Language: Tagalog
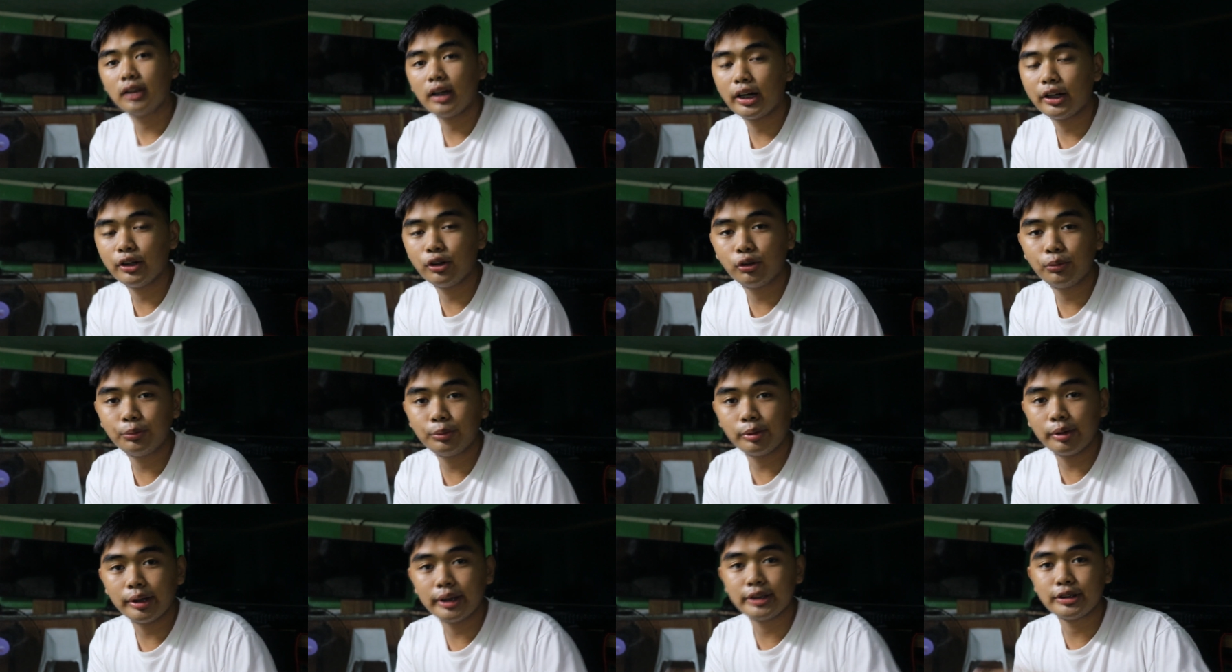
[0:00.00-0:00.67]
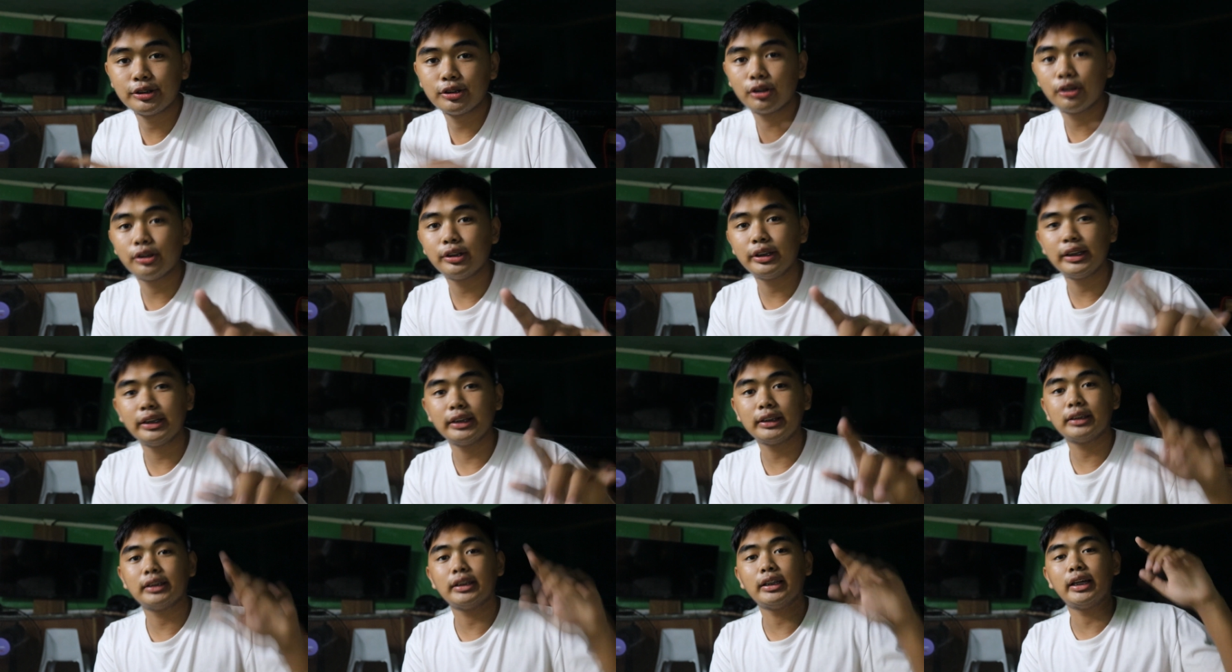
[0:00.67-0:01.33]
I hope you
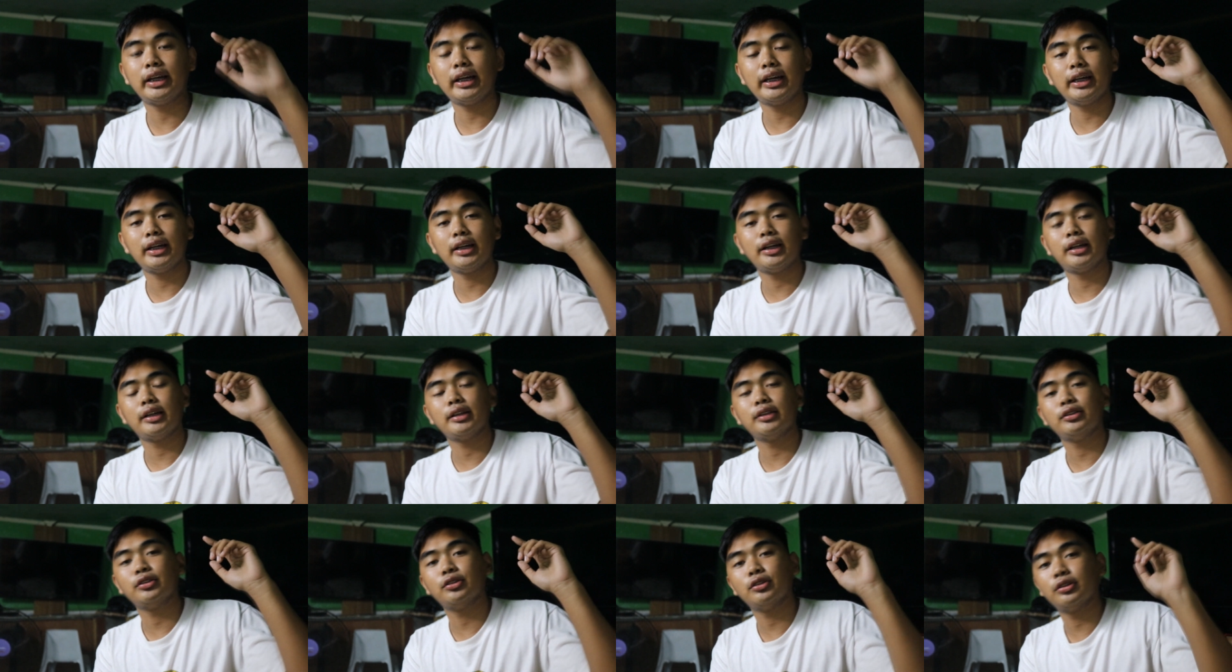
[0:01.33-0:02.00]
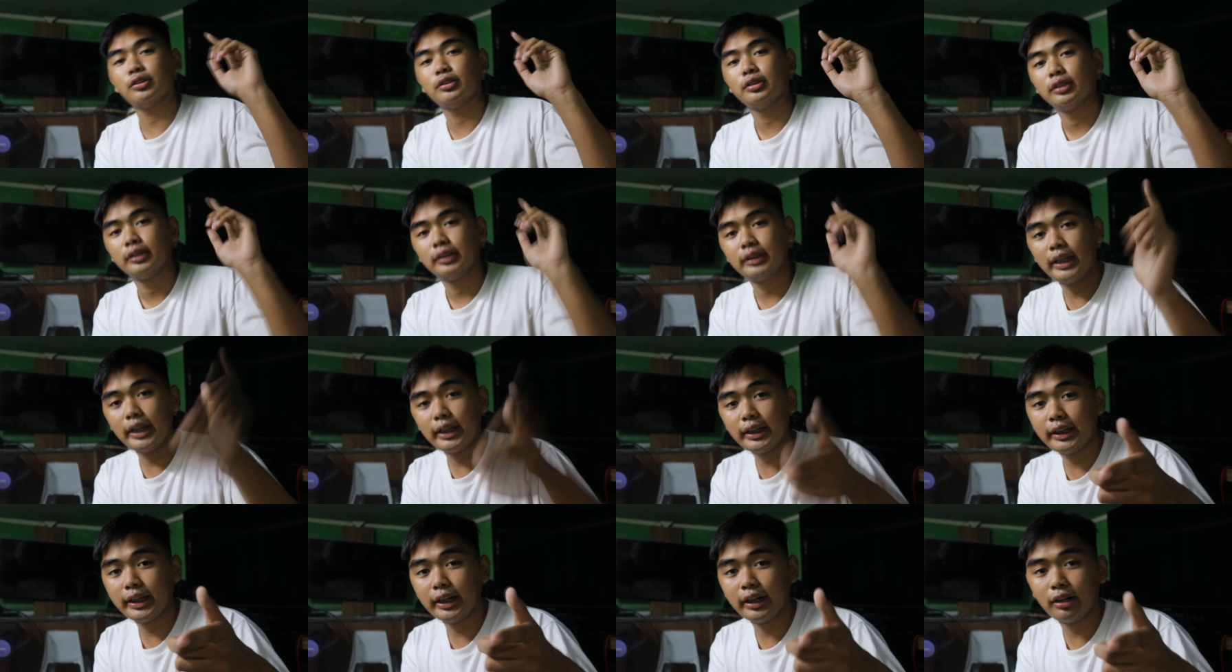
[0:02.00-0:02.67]
enjoy it. And yun,
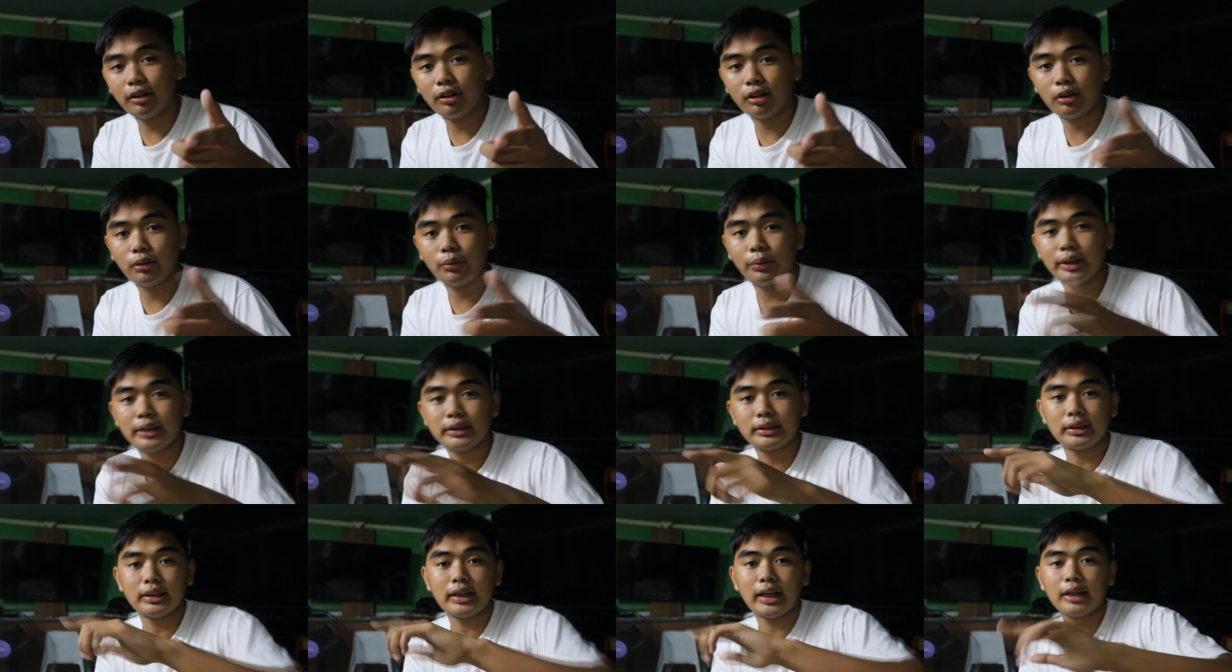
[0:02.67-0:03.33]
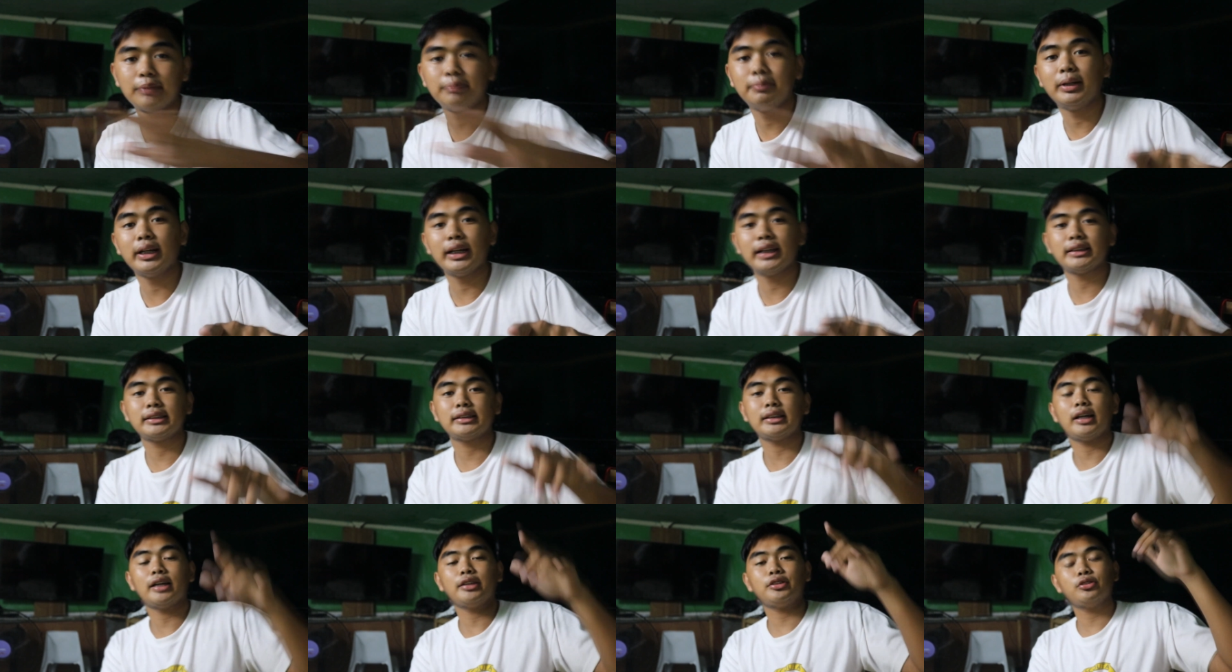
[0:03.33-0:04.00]
take care always, God
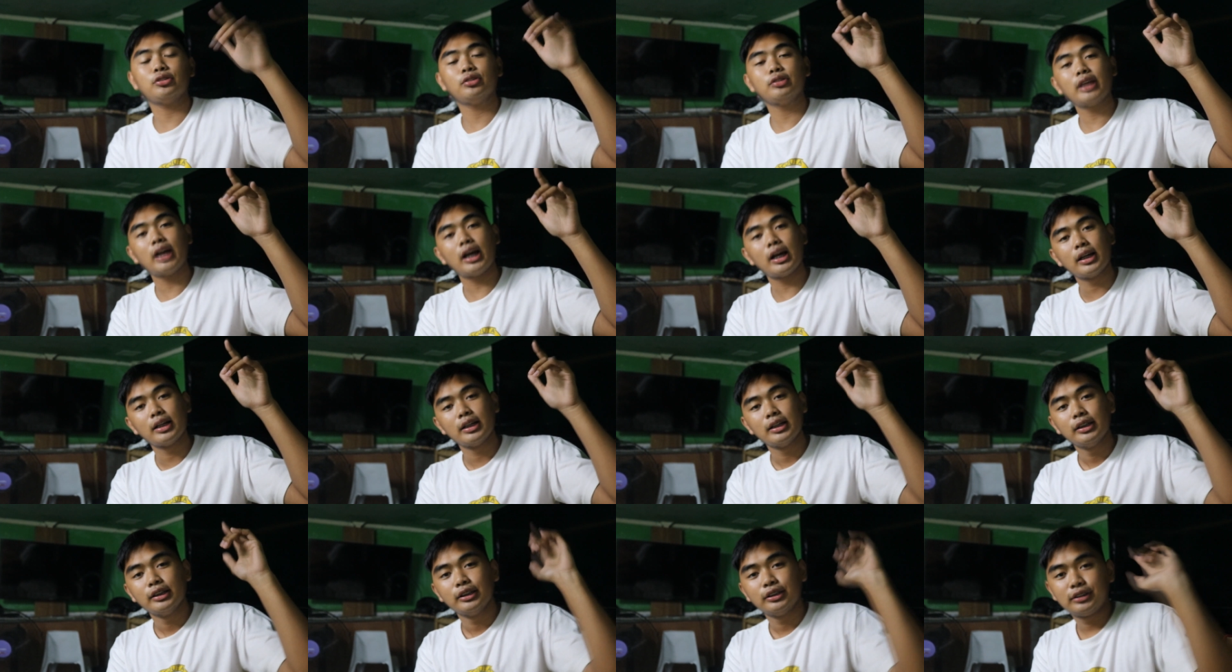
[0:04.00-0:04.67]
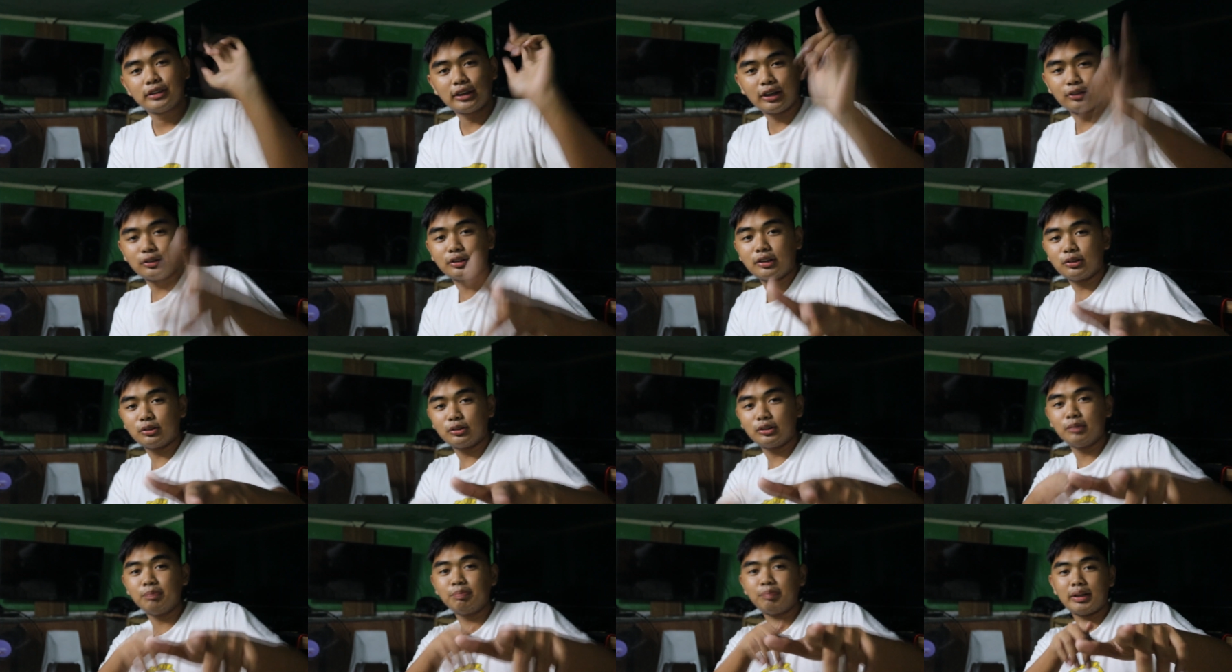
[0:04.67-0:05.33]
bless. At yun nga,
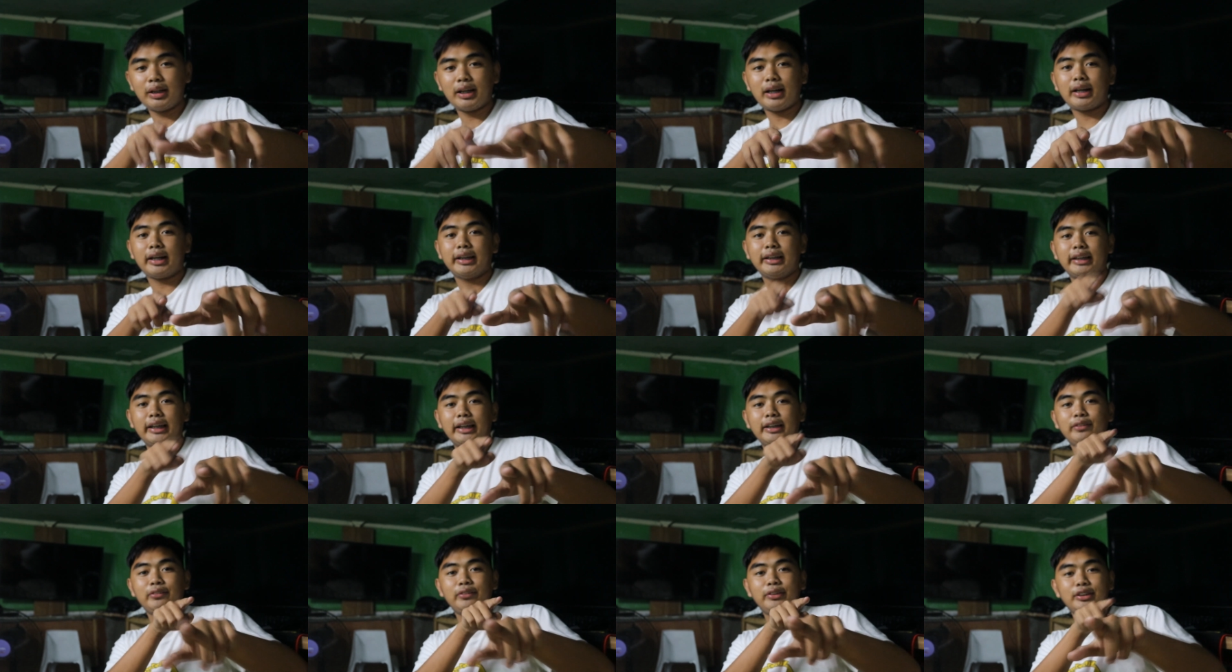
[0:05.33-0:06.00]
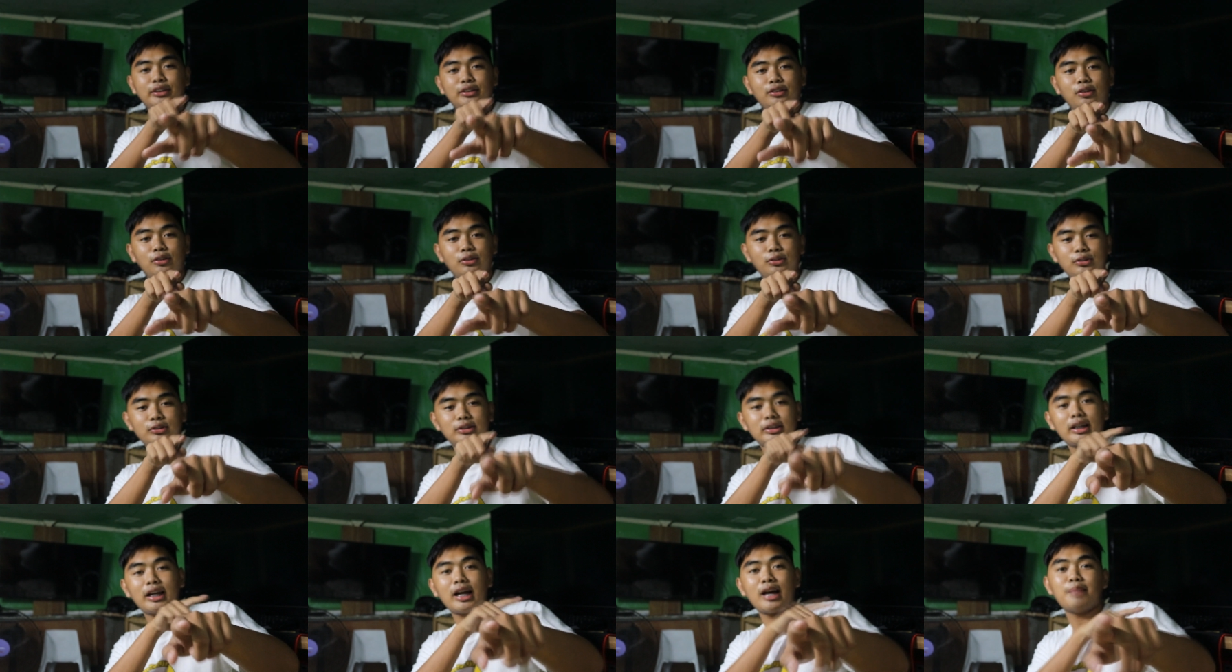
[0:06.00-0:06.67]
shoutout din pala kay Henrito
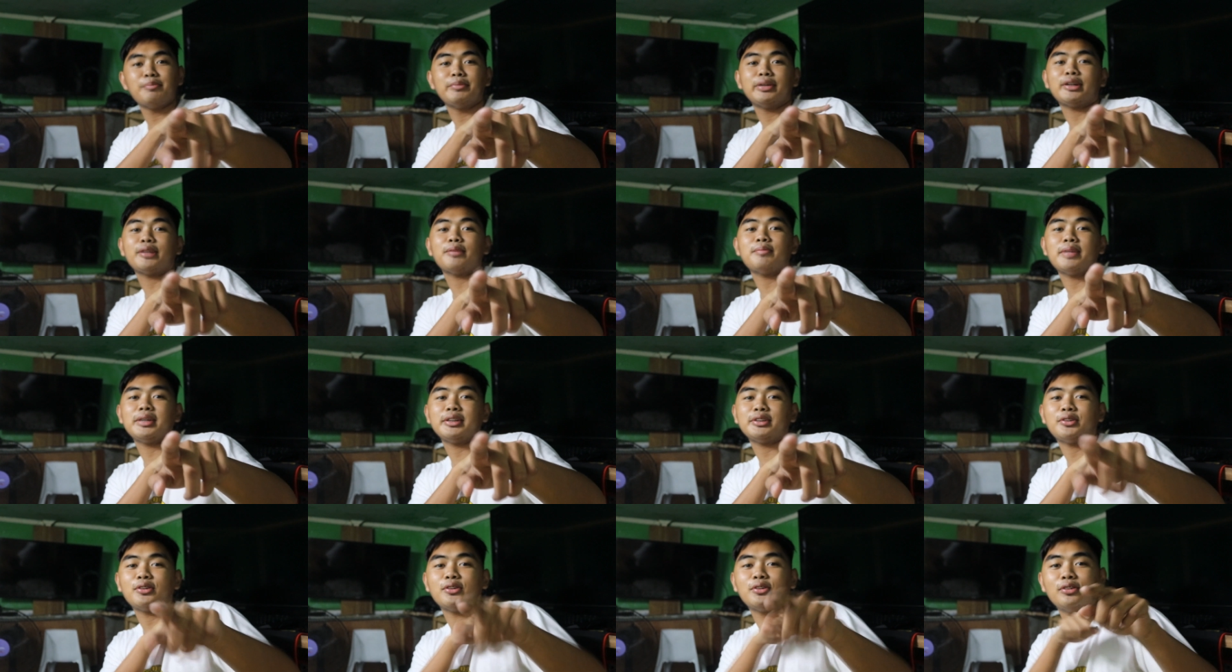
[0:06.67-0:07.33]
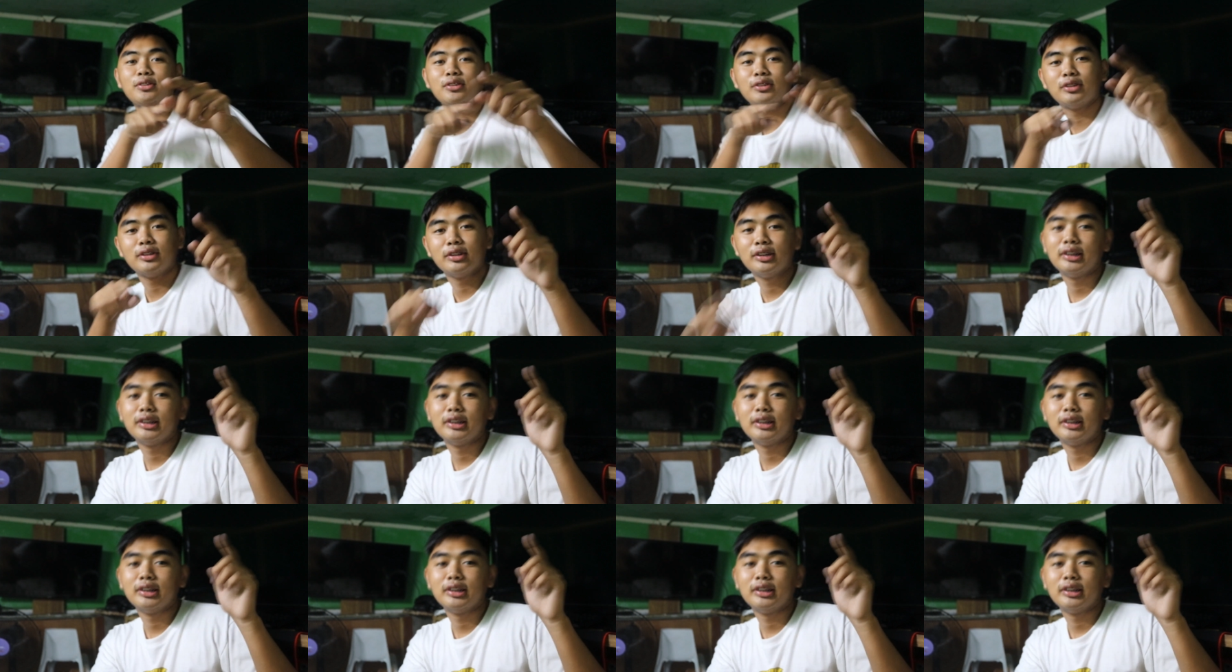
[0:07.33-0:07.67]
sa cameraman ko.